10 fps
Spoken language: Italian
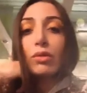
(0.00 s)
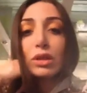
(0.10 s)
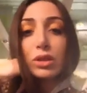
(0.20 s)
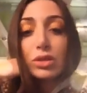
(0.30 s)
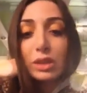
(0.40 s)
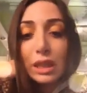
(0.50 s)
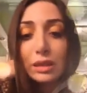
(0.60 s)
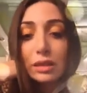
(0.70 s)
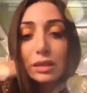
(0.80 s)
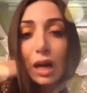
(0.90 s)
volta
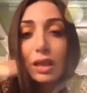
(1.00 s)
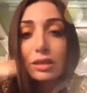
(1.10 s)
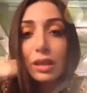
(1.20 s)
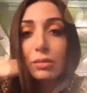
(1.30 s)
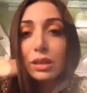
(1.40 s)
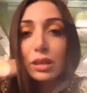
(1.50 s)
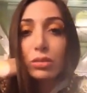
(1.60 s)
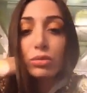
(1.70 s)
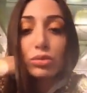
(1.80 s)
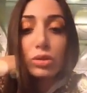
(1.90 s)
tornati in Italia sarebbe
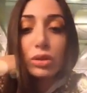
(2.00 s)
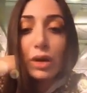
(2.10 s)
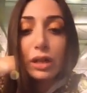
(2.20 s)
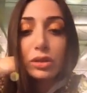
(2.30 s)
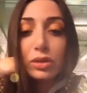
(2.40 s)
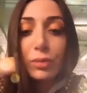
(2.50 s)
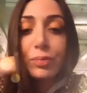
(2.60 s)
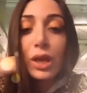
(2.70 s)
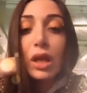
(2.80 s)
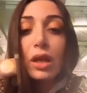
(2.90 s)
stato tutto
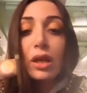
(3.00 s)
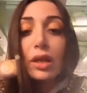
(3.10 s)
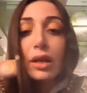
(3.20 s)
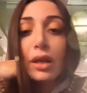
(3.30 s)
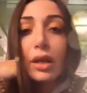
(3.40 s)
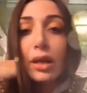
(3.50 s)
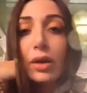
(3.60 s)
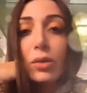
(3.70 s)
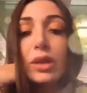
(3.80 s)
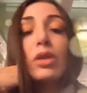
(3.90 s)
diverso.
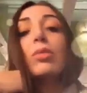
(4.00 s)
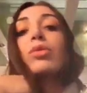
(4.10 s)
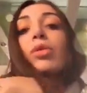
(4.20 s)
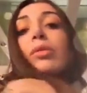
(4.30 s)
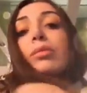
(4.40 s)
E quindi comunque